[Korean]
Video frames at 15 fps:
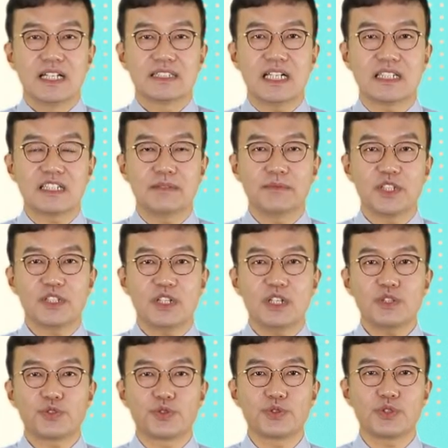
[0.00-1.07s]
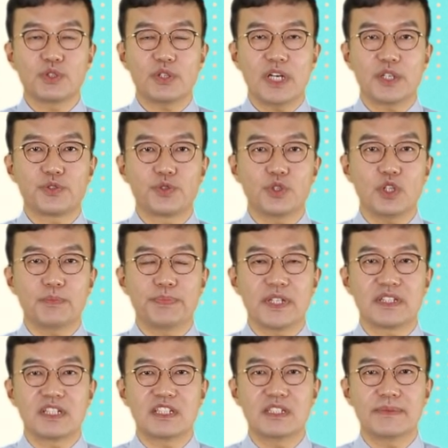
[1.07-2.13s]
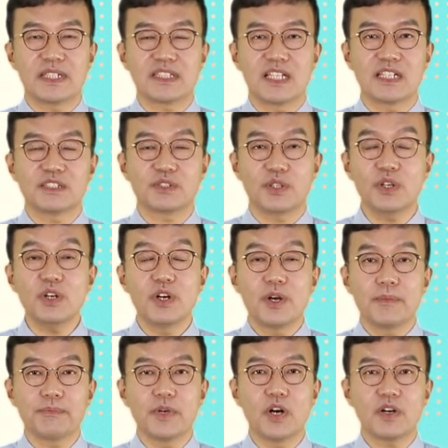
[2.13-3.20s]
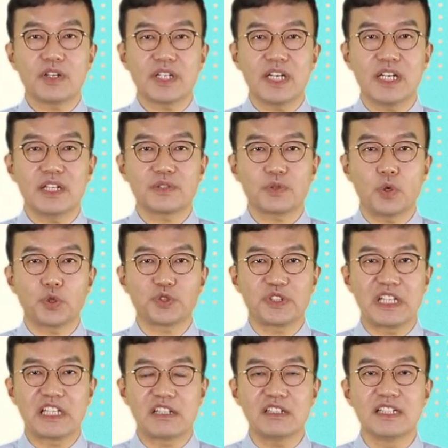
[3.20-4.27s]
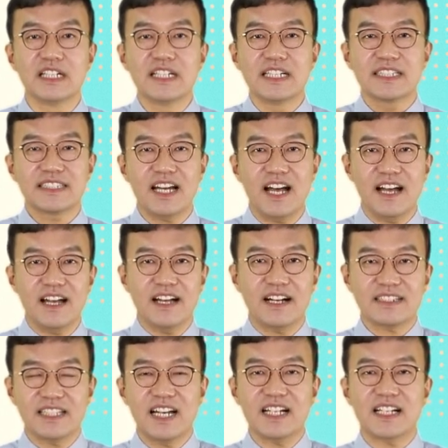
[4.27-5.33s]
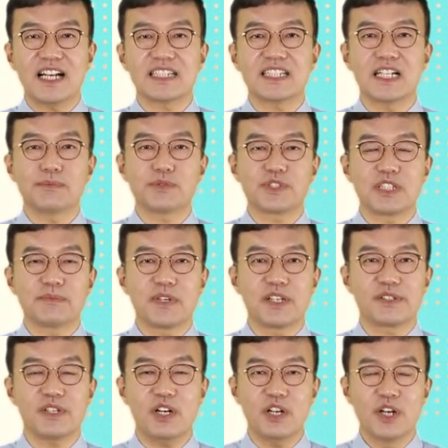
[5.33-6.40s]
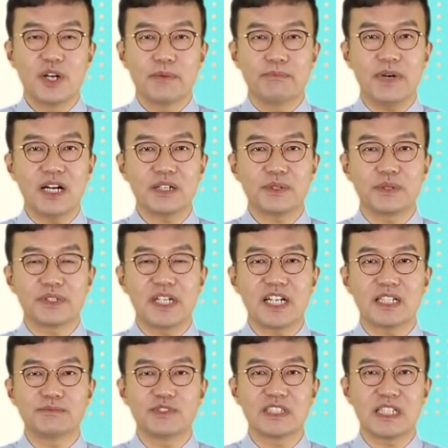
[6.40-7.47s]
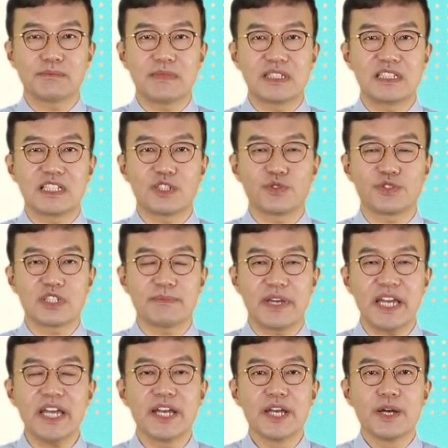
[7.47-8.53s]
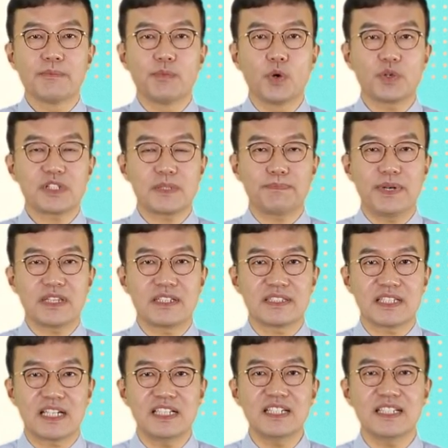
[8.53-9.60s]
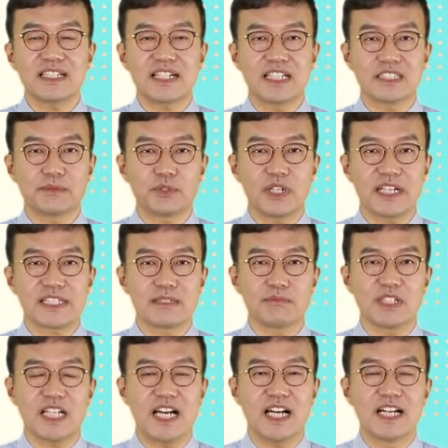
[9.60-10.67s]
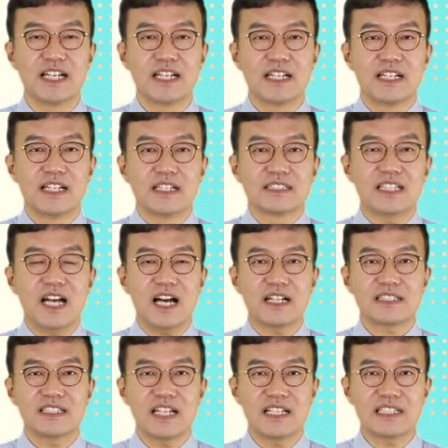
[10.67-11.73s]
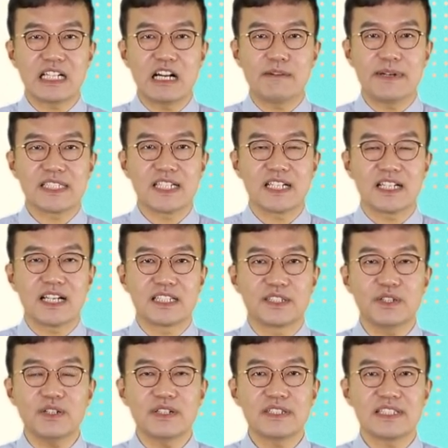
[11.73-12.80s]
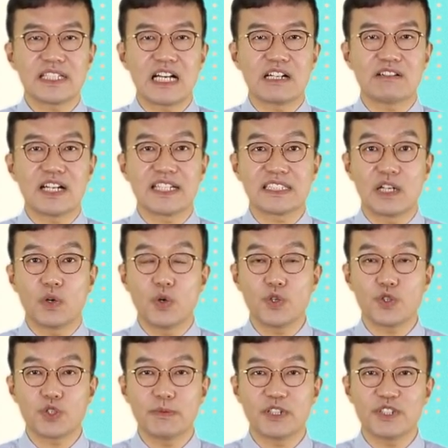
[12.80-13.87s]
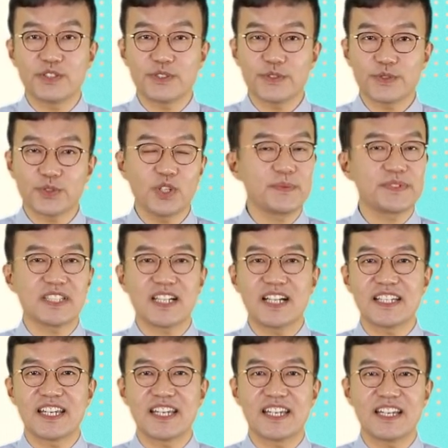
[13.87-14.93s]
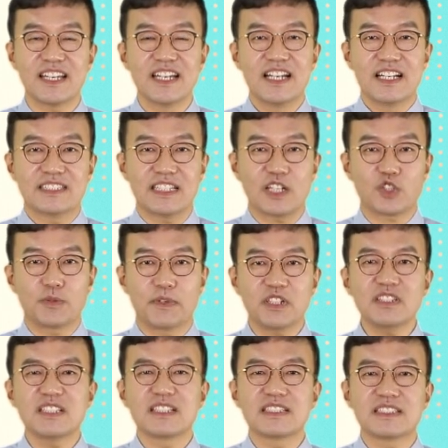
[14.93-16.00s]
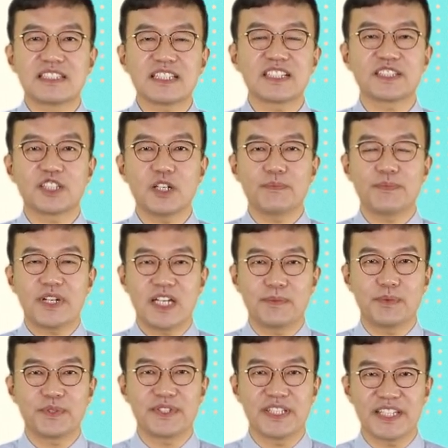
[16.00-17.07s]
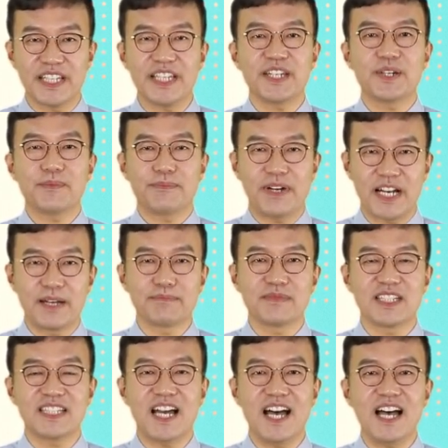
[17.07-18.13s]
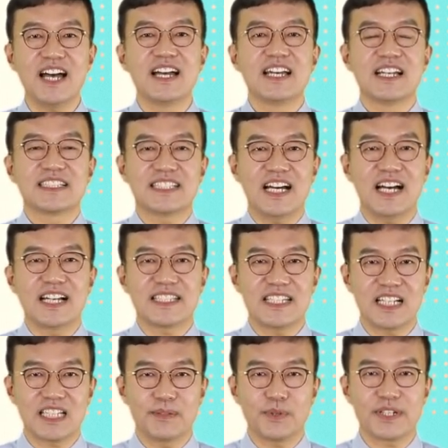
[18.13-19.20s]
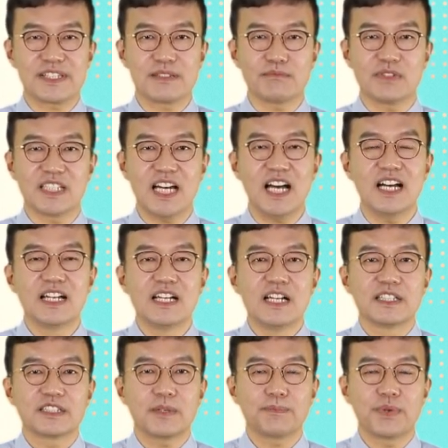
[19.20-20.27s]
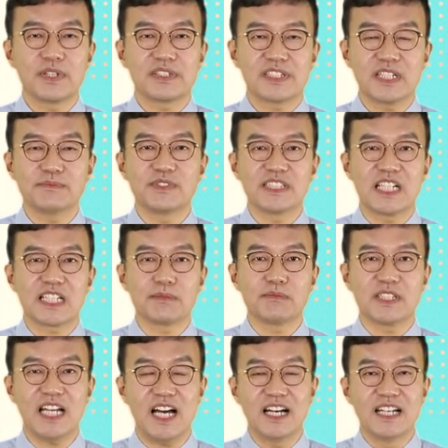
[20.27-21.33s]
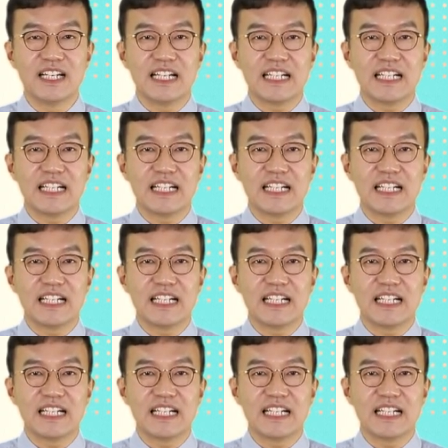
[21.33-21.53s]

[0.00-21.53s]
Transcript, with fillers: 자 그럼 먼저 중국어의 주요 패턴을 바탕으로 몇 개의 소수 단어를 딱딱 갖다 붙이면서 많고 다양한 문장 만들기 중심의 복습파트 시간을 가져보도록 하겠습니다. 자, 지난 시간과 마찬가지로 시간 관계상 홀수번은 수업 시간에 짝수번은 직접 해보시기 바랍니다. 자, 시작해 보겠습니다. 첫 번째 문장입니다.